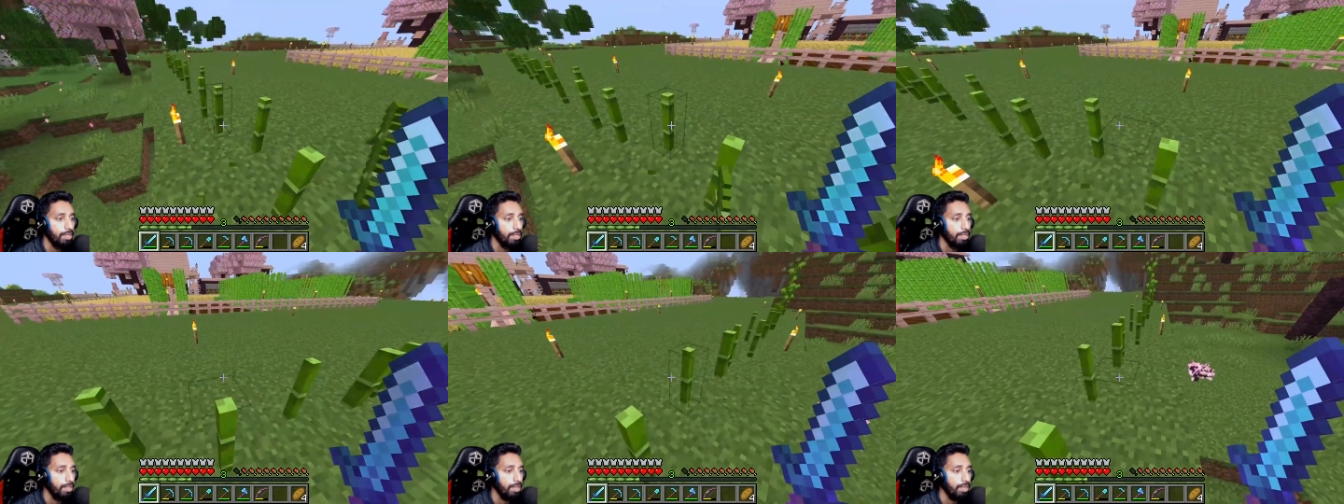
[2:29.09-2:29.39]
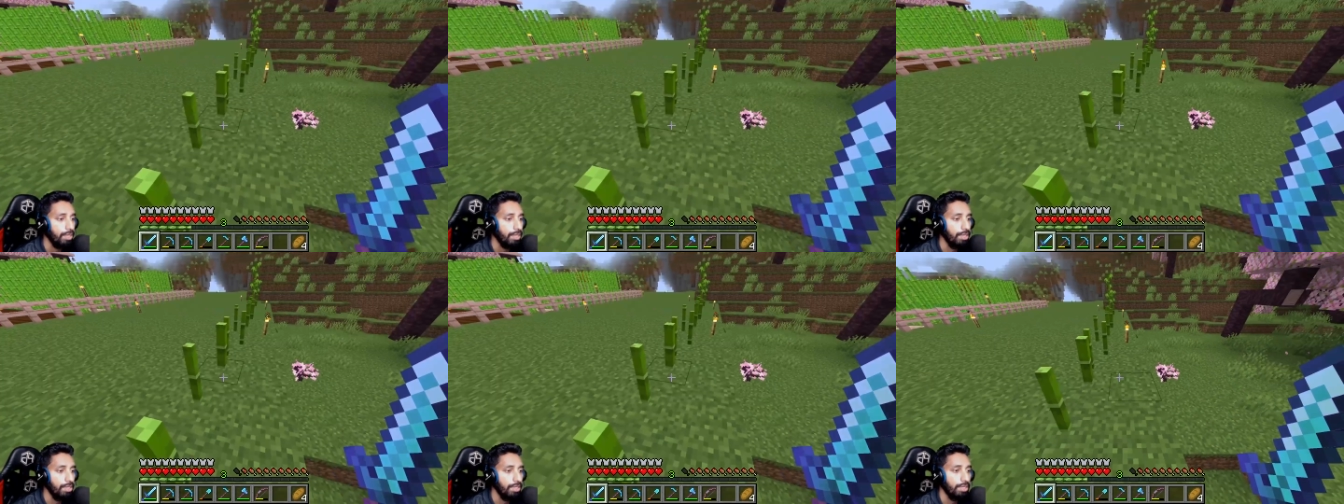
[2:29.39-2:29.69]

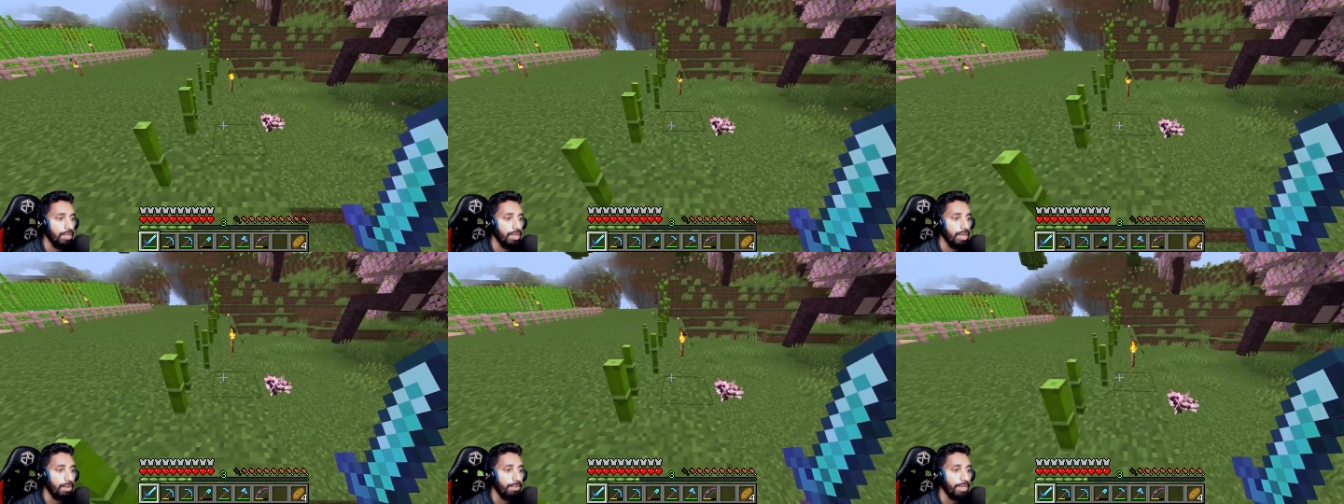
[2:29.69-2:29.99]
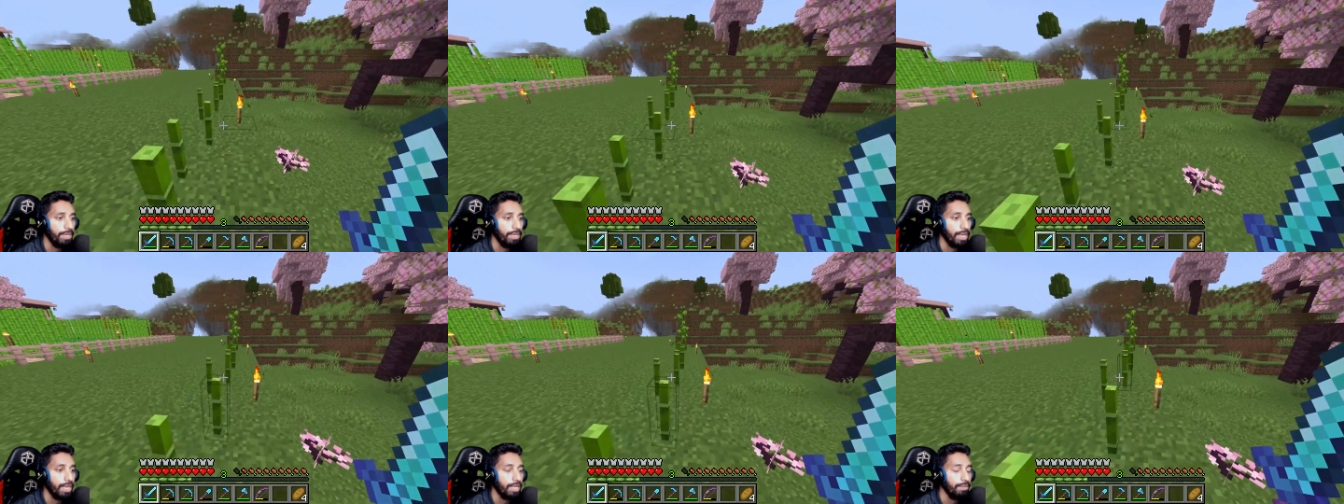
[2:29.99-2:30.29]
হ্যাঁ আমার
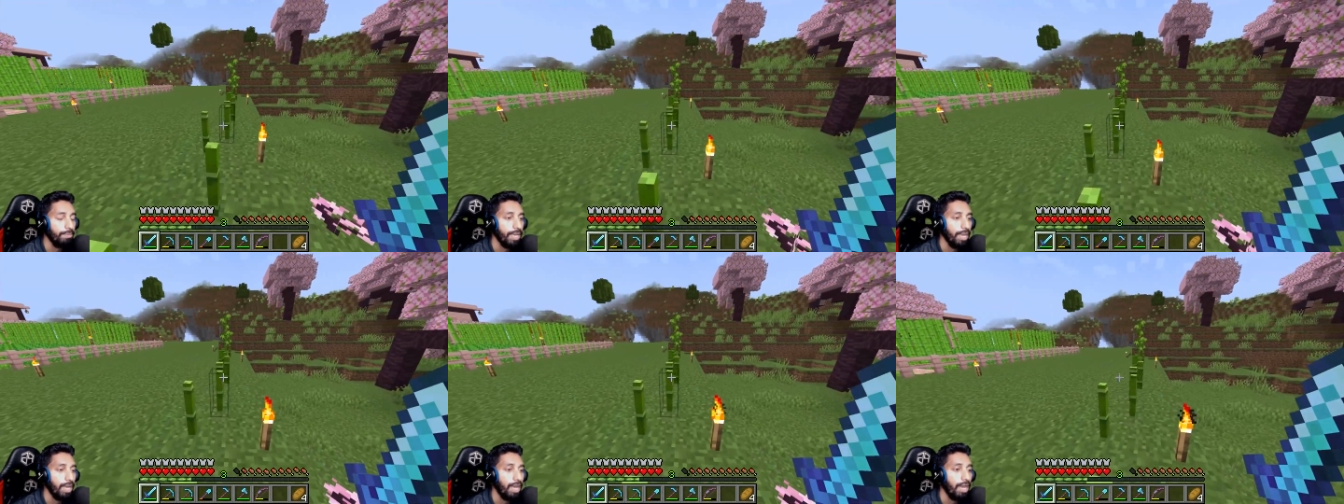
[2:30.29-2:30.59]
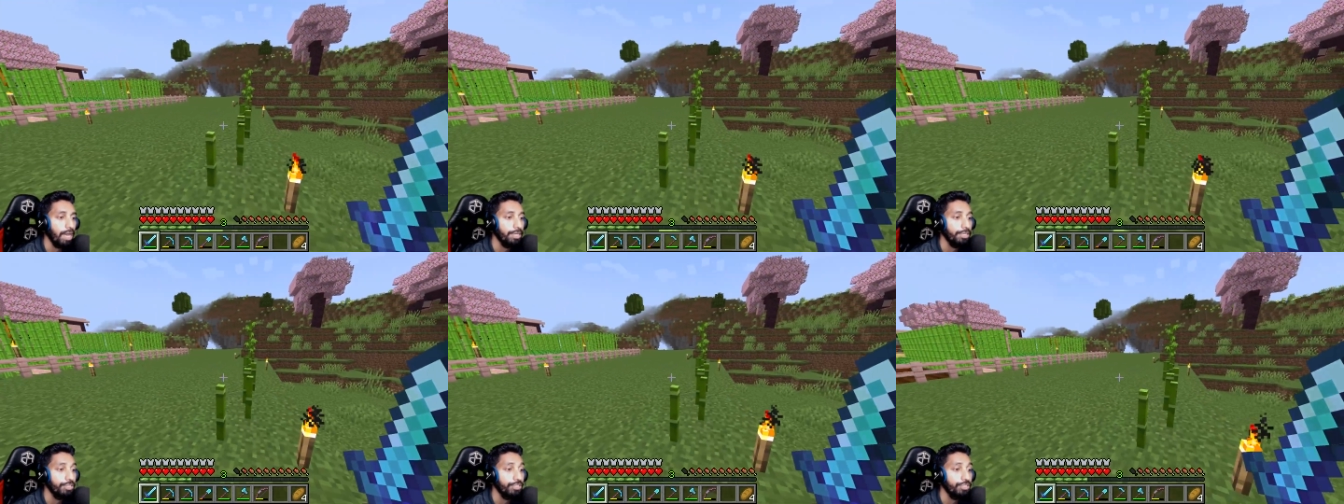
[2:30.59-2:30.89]
লাগবে
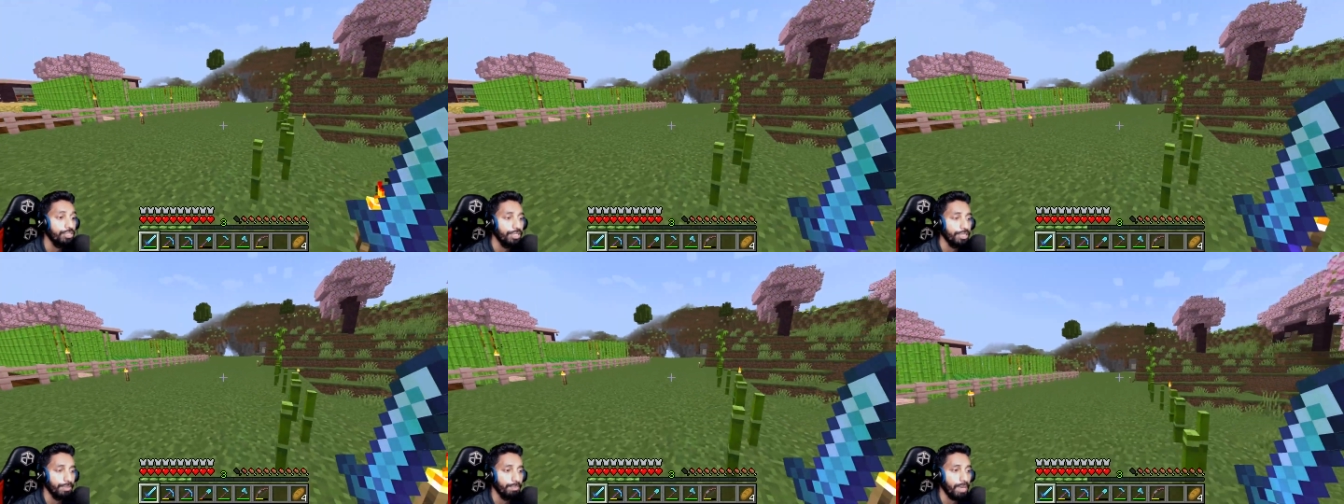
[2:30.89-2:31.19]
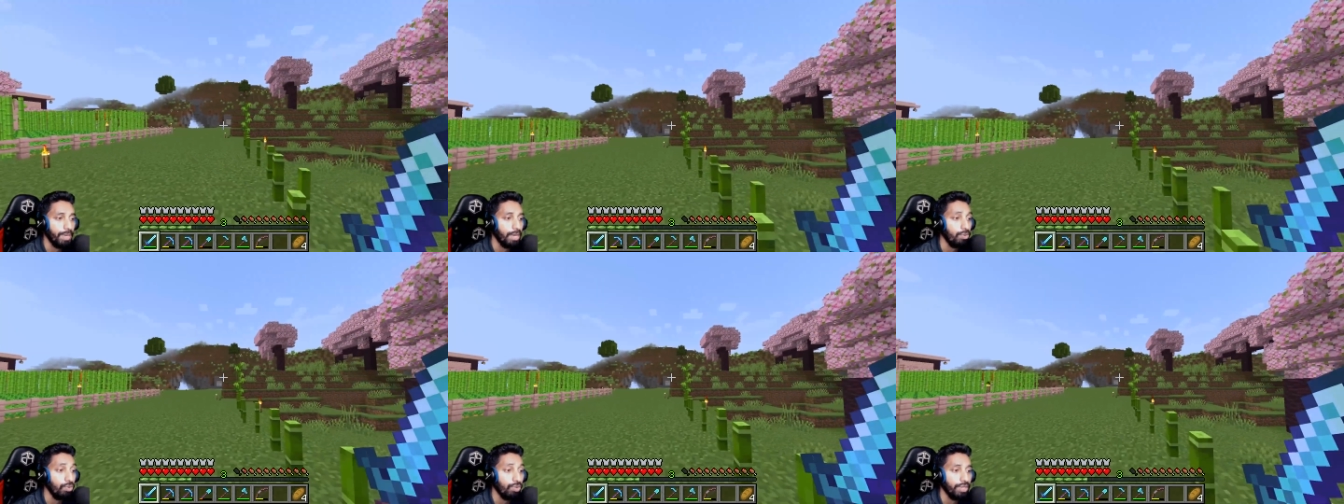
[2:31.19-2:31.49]
আর স্ট্রিং
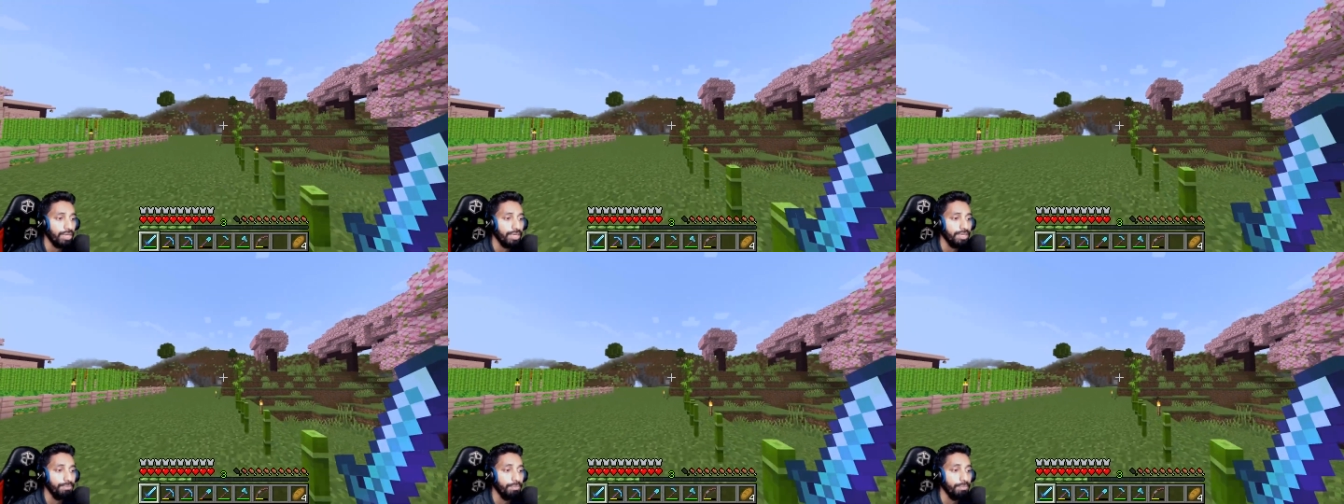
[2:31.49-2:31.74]
মাকড়ের